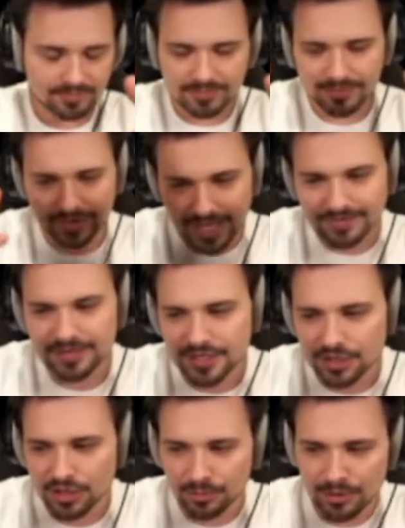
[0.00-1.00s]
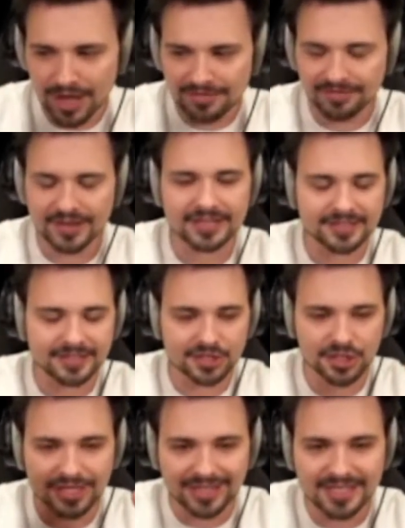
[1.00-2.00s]
nie wiem, czy to był efekt y,
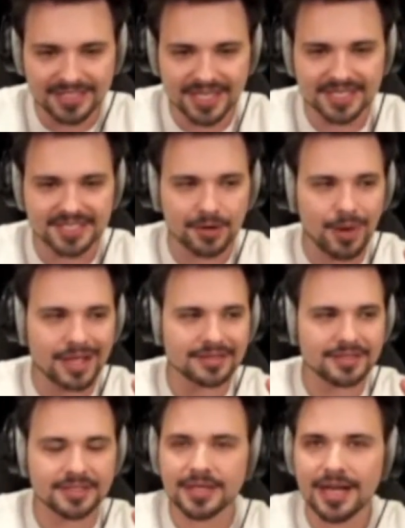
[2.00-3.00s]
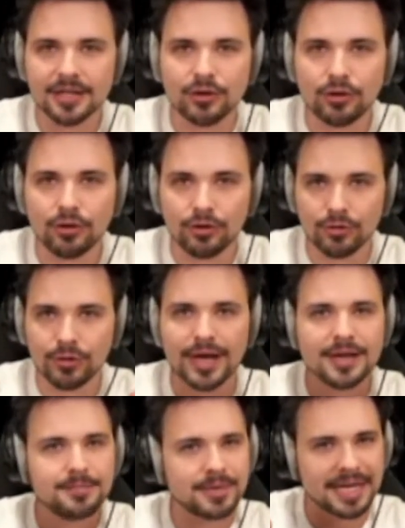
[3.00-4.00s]
szatańskiej sałaty, alkoholu,
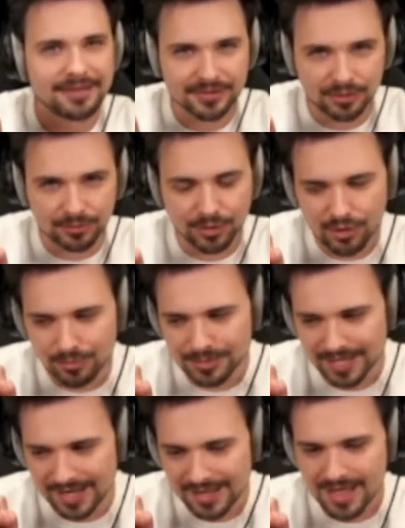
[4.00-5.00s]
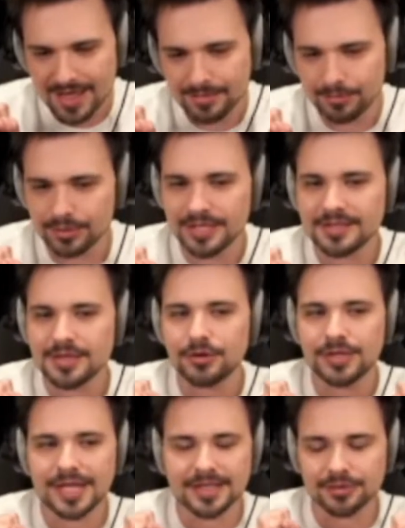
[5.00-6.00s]
ale prawdopodobnie, bo nie
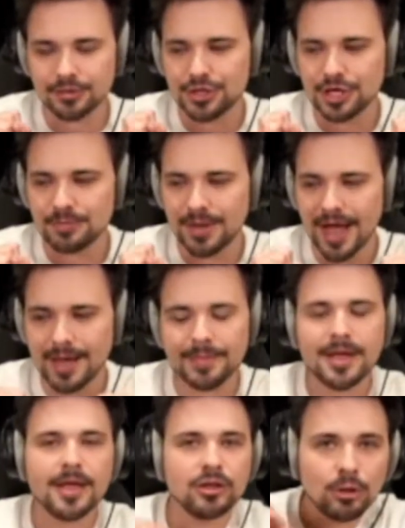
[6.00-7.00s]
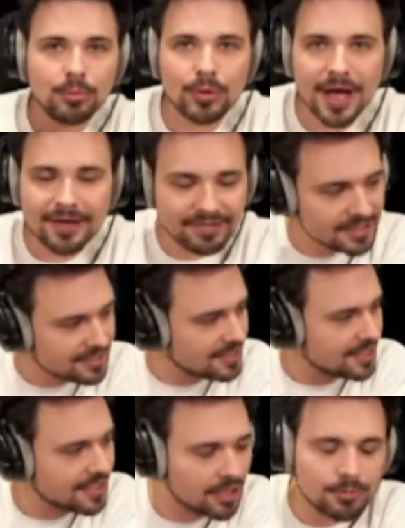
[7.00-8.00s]
tylko ja na to cierpiałem, to był efekt
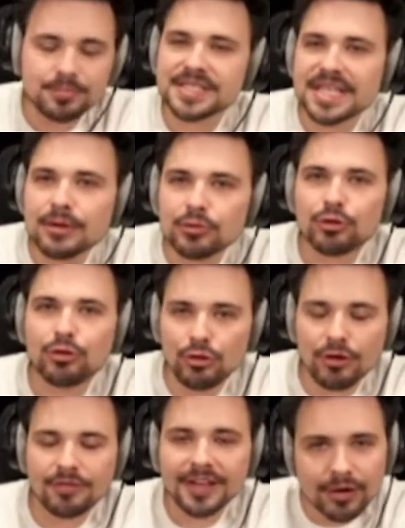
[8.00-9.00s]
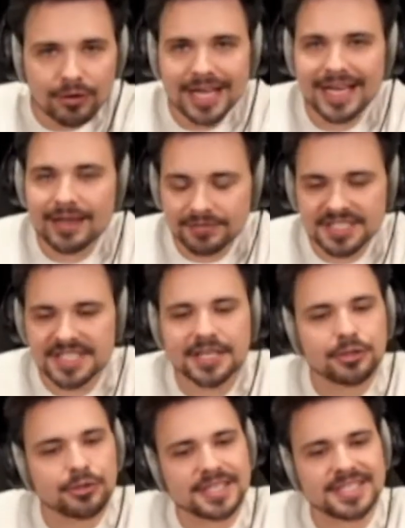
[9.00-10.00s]
takiego pseudo-chujowego KFC,
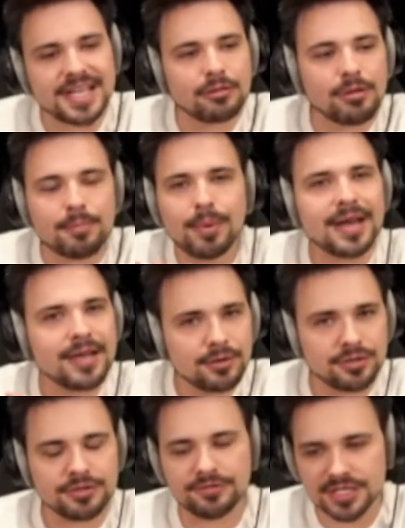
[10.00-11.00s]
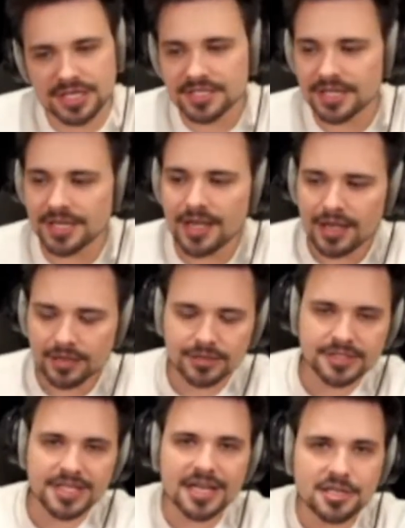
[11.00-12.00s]
które zjadłem parę godzin wcześniej.
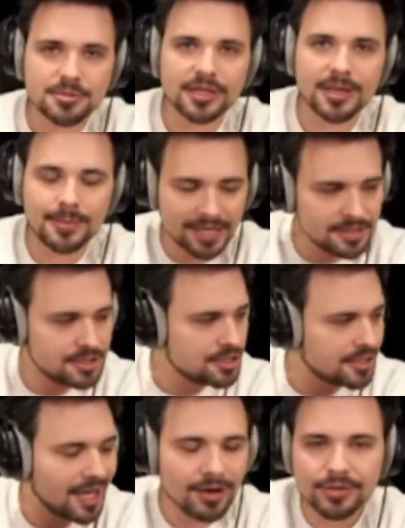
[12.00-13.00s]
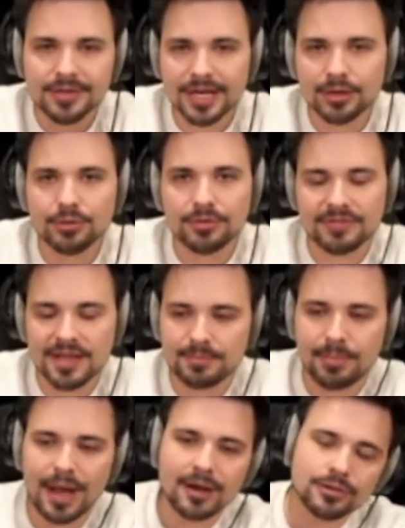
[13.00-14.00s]
Dostaliśmy tam jakiś talon na kurwę i
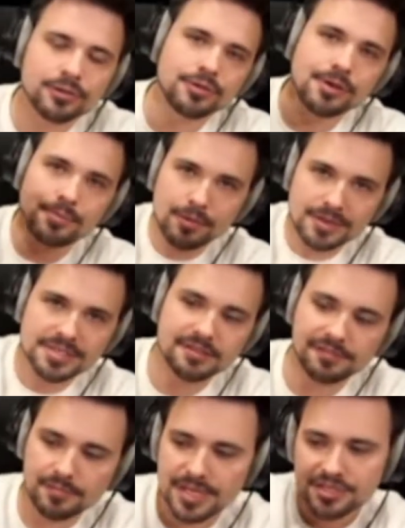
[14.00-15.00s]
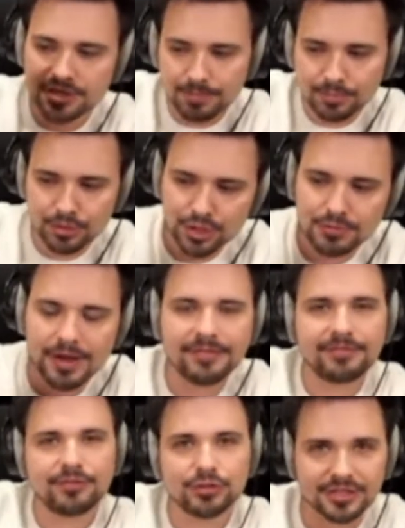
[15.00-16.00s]
balon, który mogłem sobie wymienić na
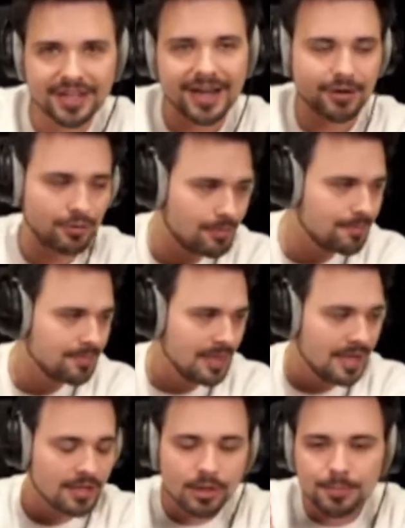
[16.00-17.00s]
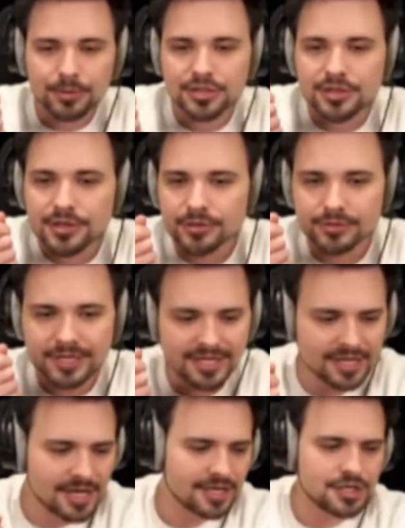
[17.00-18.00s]
posiłek w food trucku. No i poszedłem do
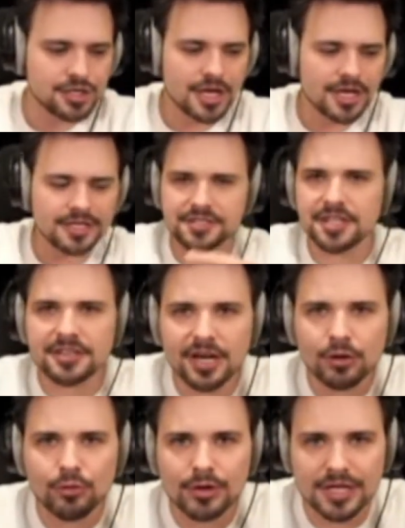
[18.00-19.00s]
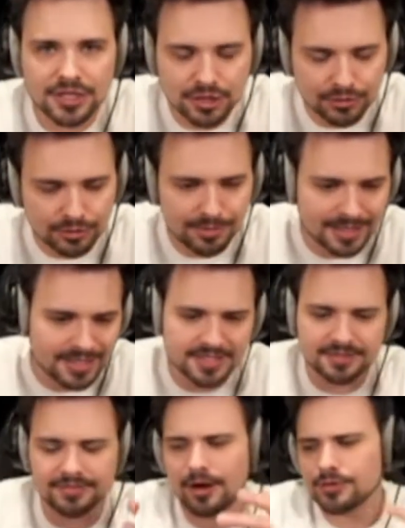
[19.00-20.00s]
takiej jakiejś sytakura się to chyba
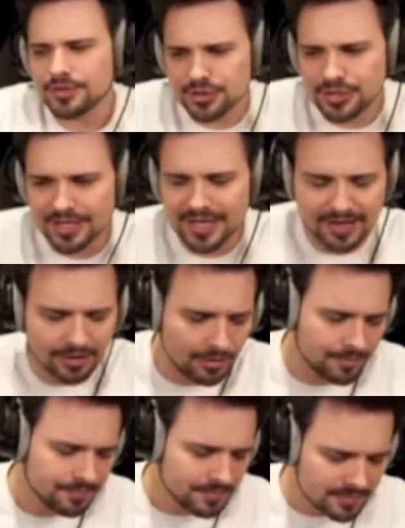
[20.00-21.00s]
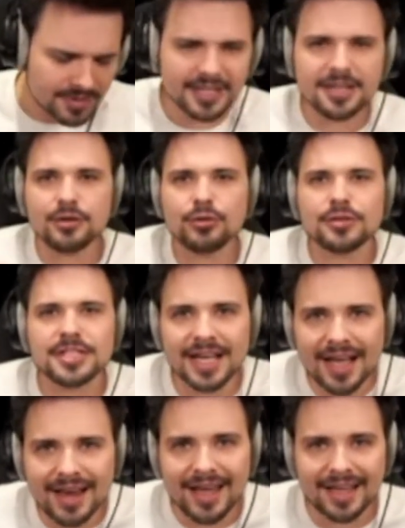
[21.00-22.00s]
nazywało, coś takiego. Taki
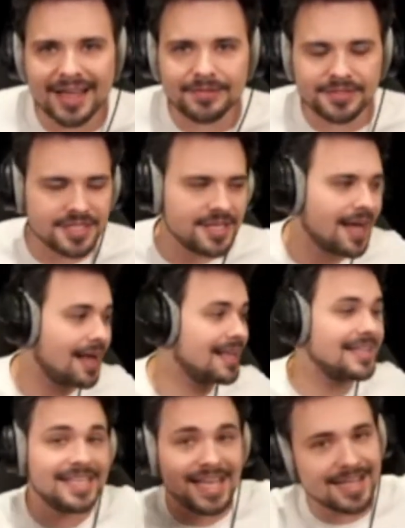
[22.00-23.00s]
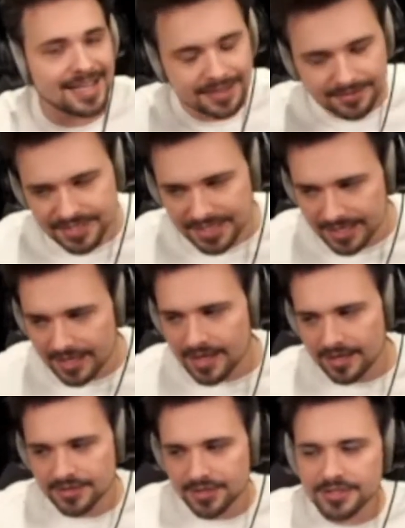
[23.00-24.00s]
kurczak ala KFC, ale nie KFC,
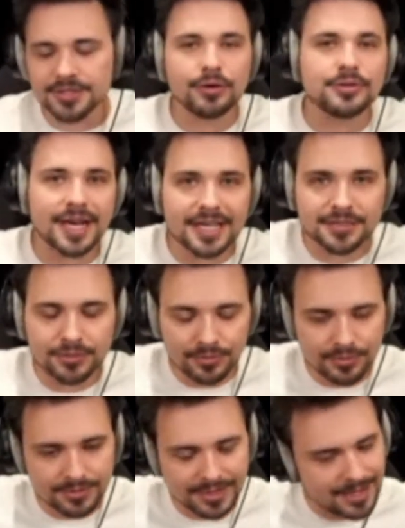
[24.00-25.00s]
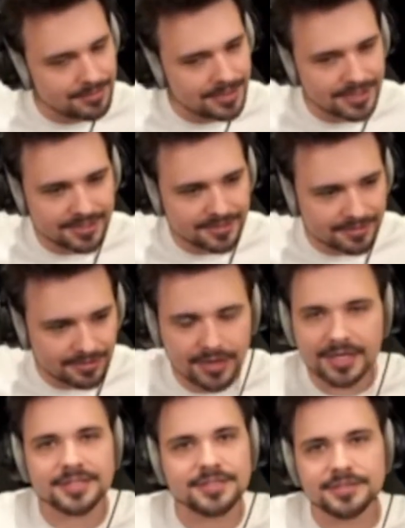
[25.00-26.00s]
co jest od razu jakby w
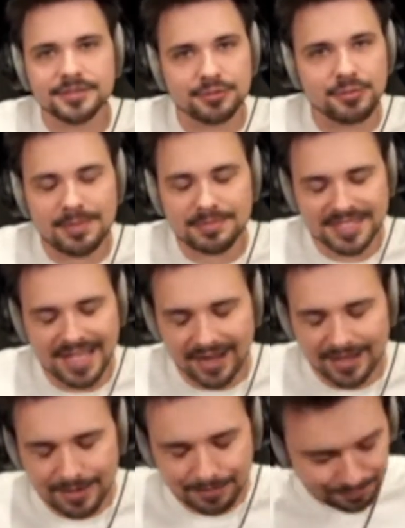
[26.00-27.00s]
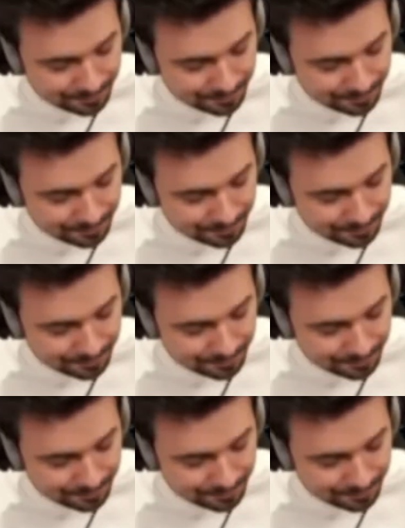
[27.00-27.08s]
ogóle złym znakiem.